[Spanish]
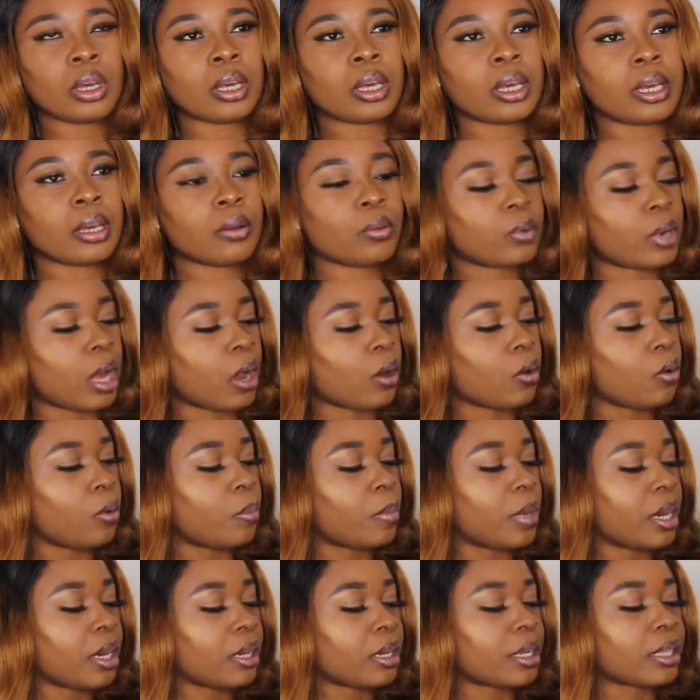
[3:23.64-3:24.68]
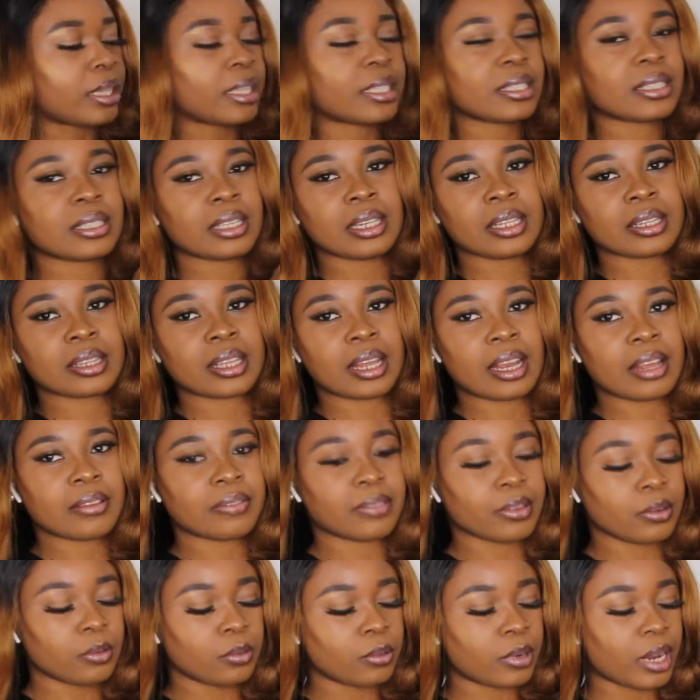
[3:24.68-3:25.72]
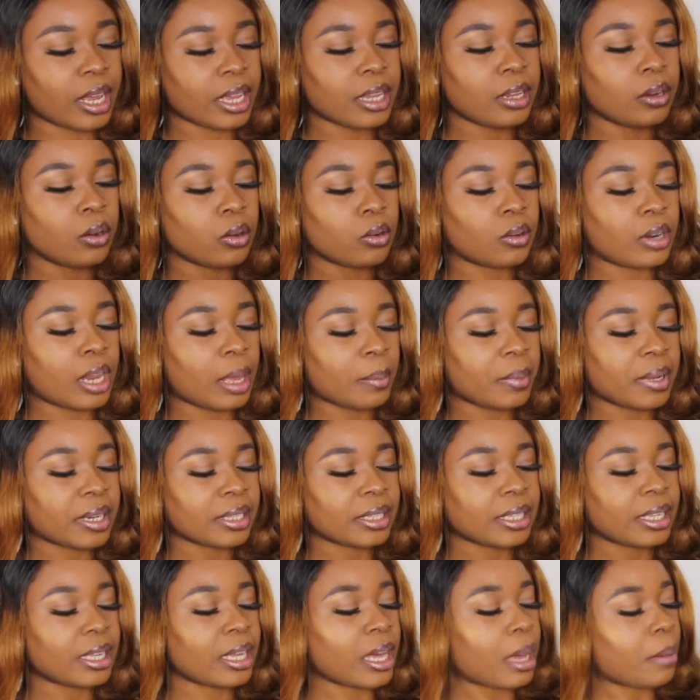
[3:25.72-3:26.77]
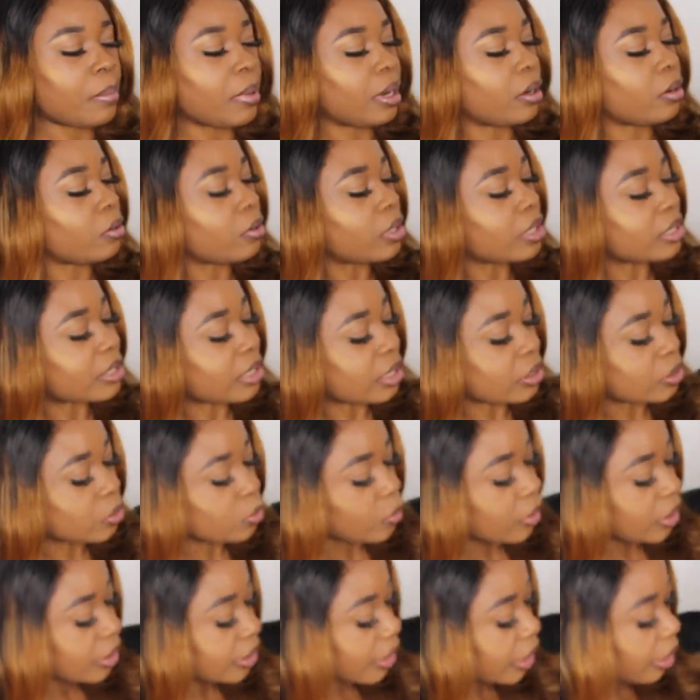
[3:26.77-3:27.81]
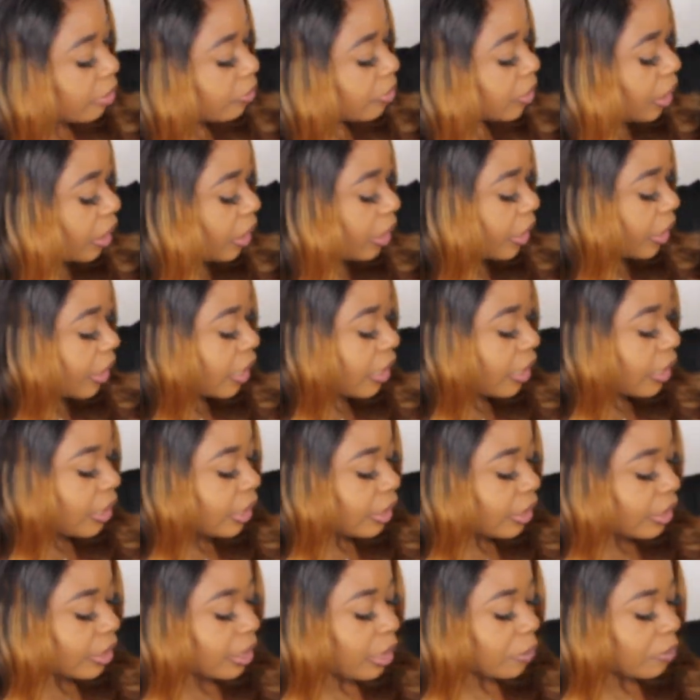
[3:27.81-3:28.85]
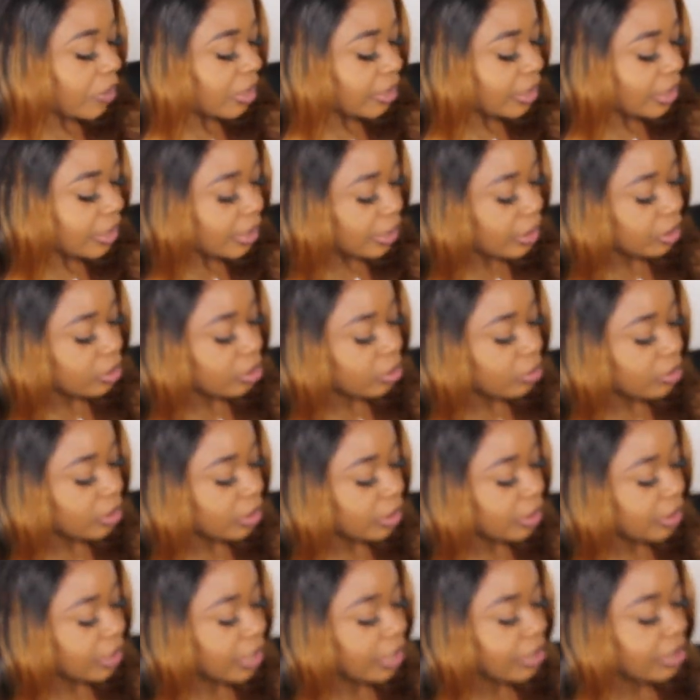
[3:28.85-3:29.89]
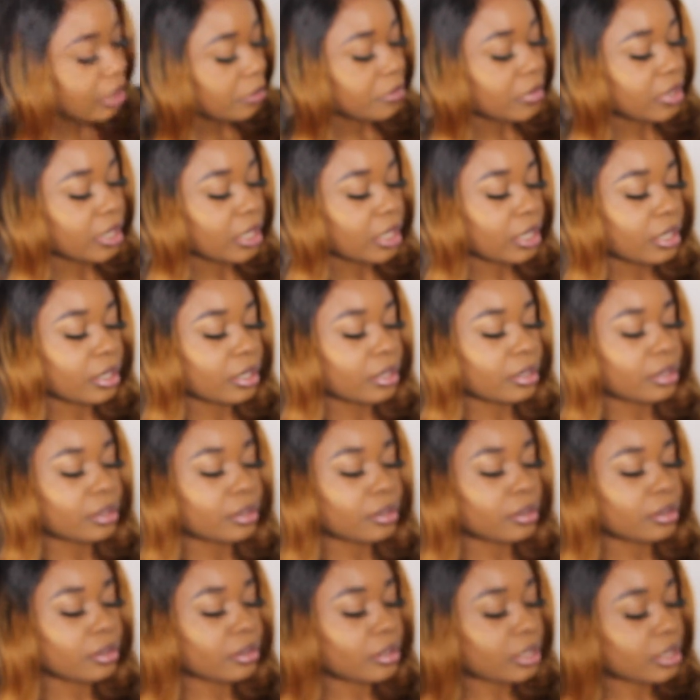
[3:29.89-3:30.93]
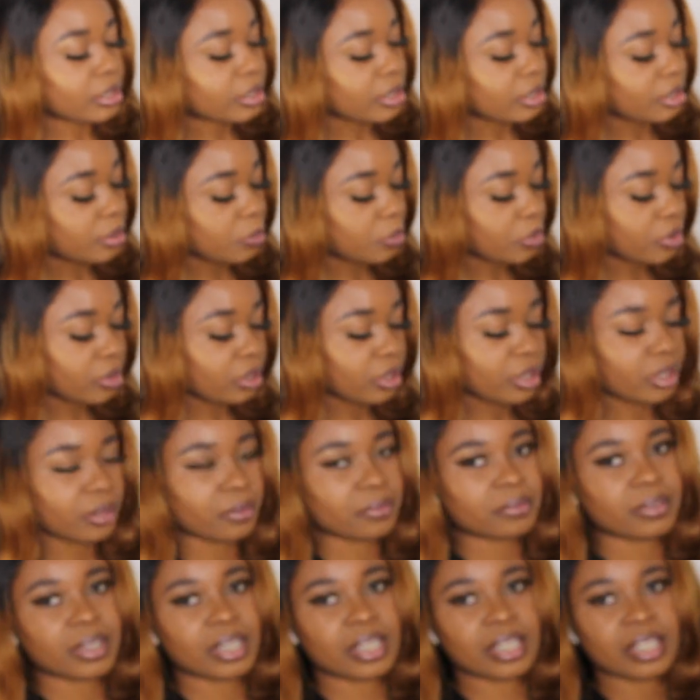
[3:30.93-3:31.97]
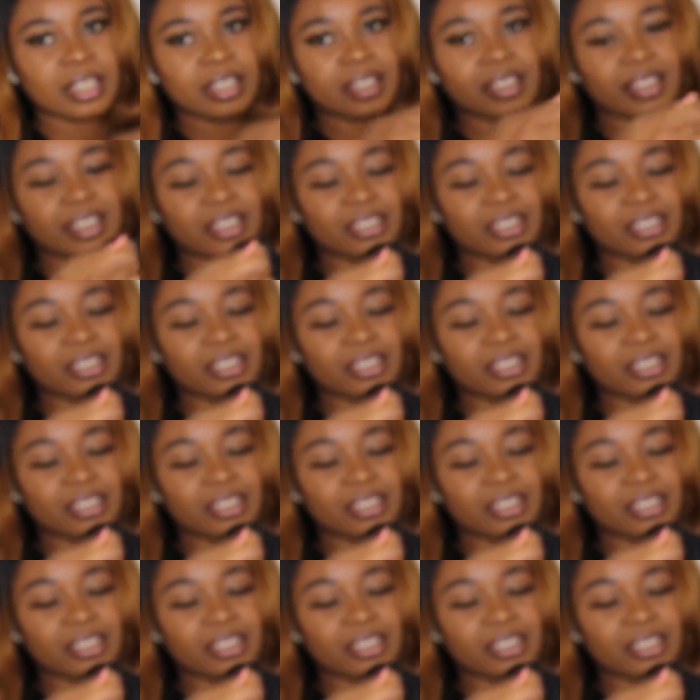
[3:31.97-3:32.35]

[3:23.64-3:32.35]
eh, una goma que te estiliza la figura y luego la parte de abajo está suelta. En la parte de dentro te trae también este tipo de falda